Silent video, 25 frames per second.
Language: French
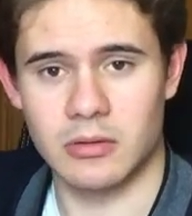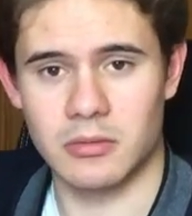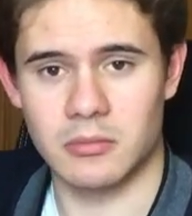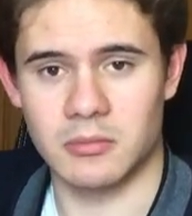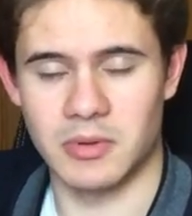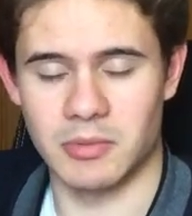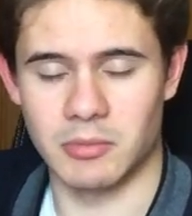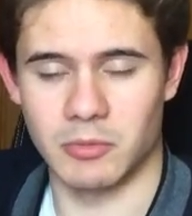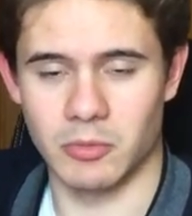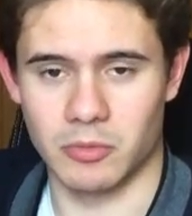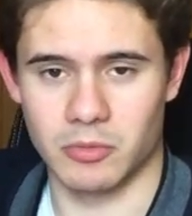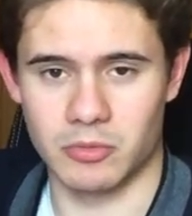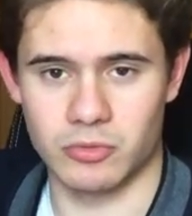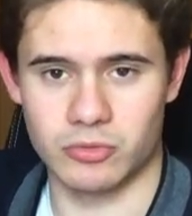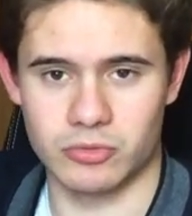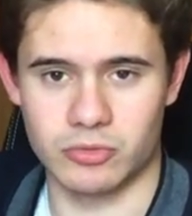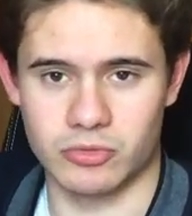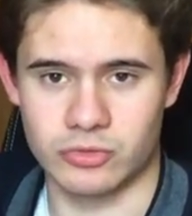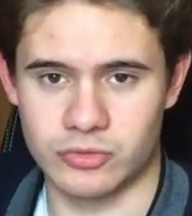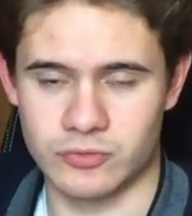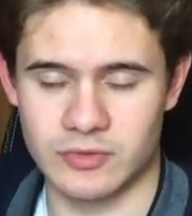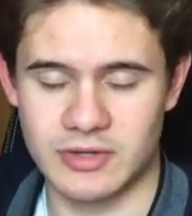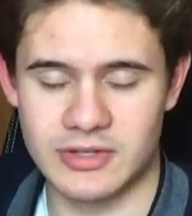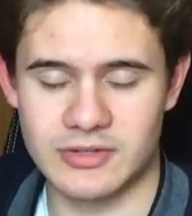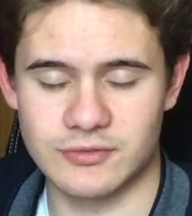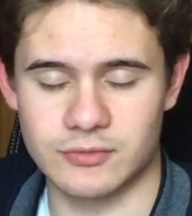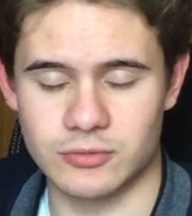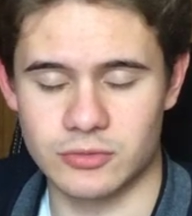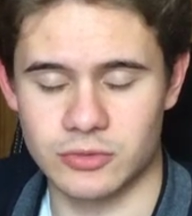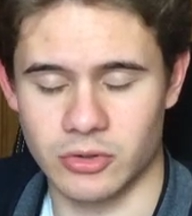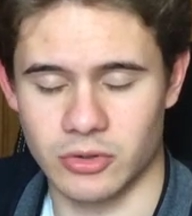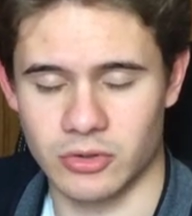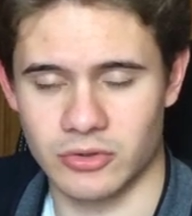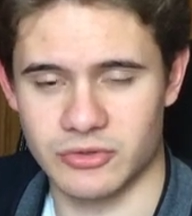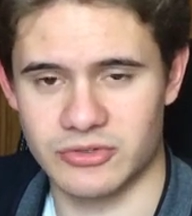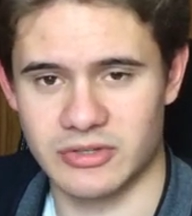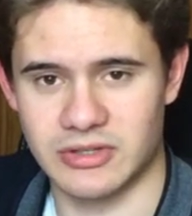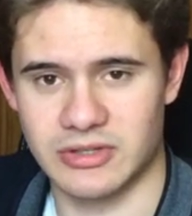mais bon, je vous laisse vous
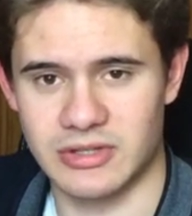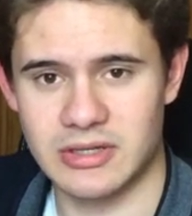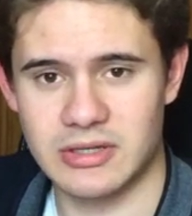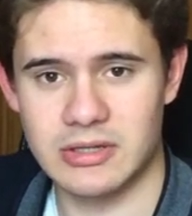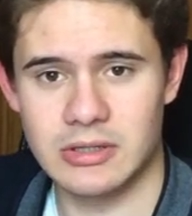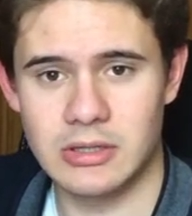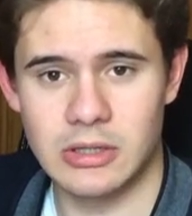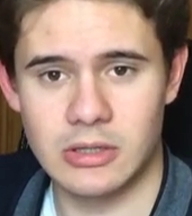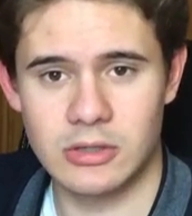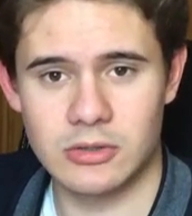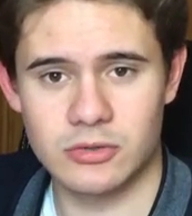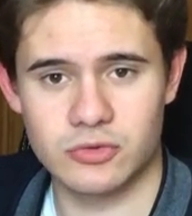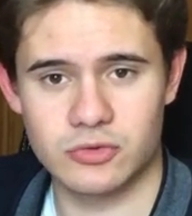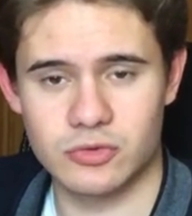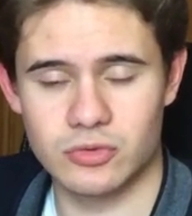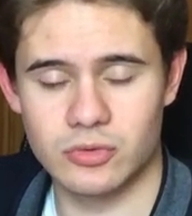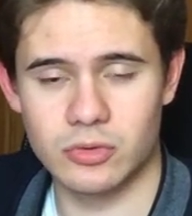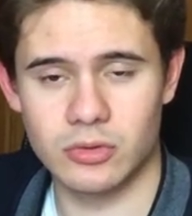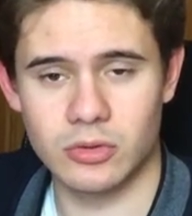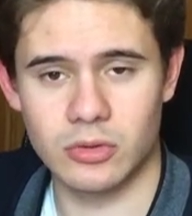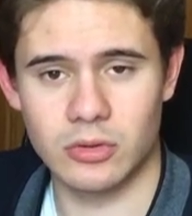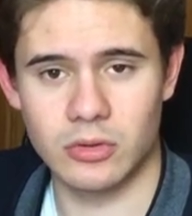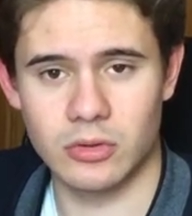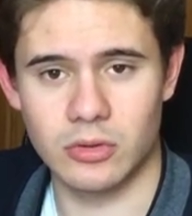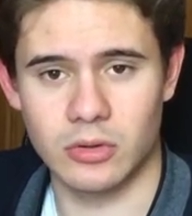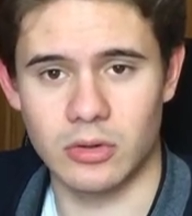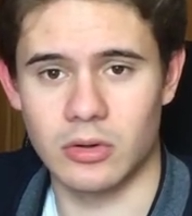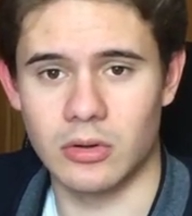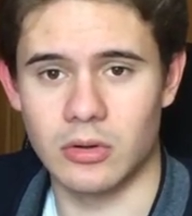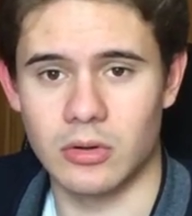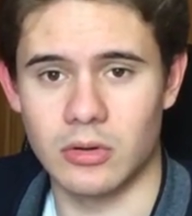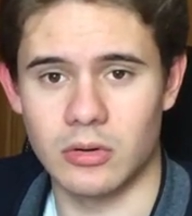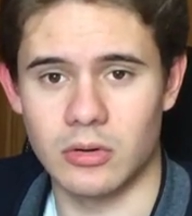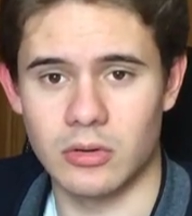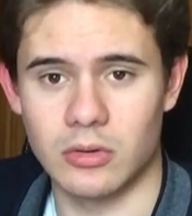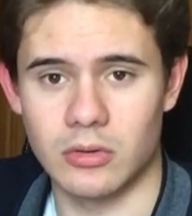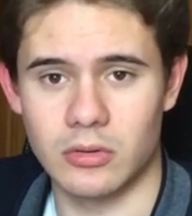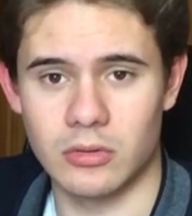en renseigner sur
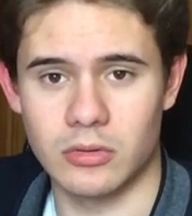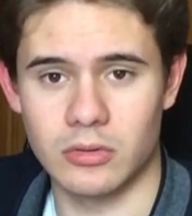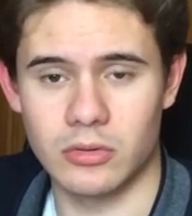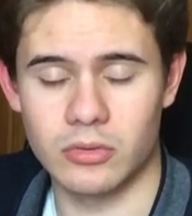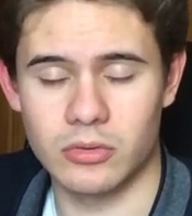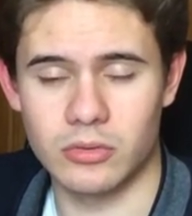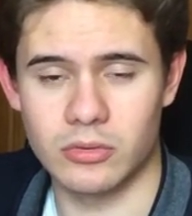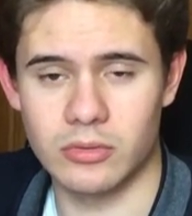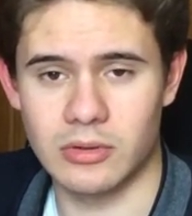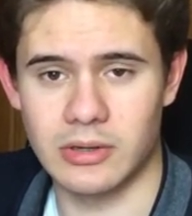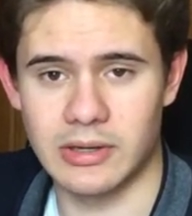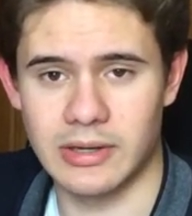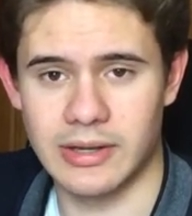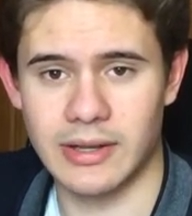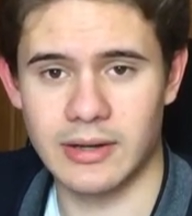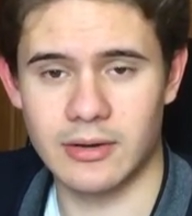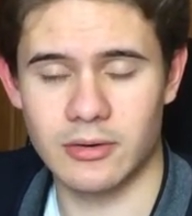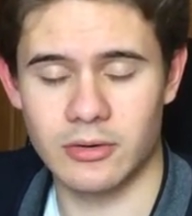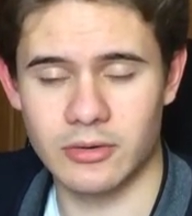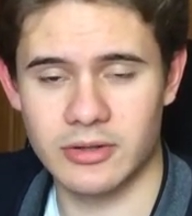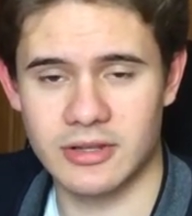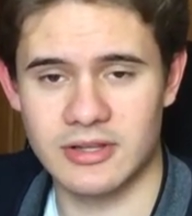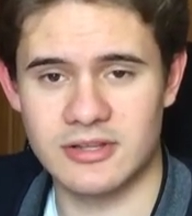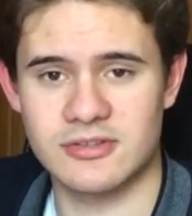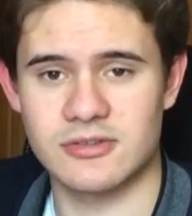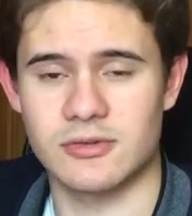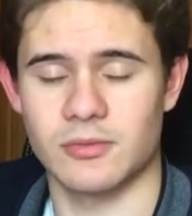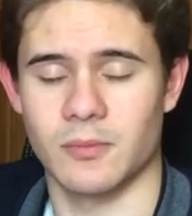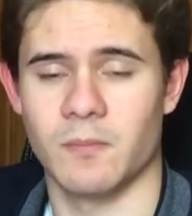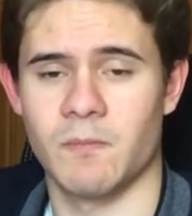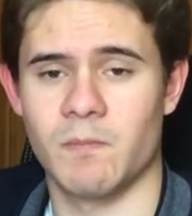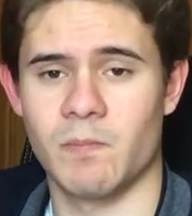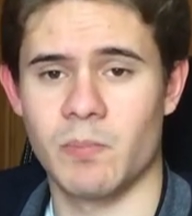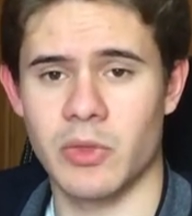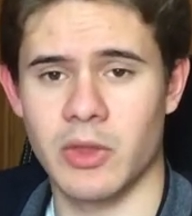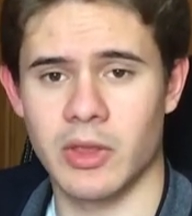euh, le lien en question.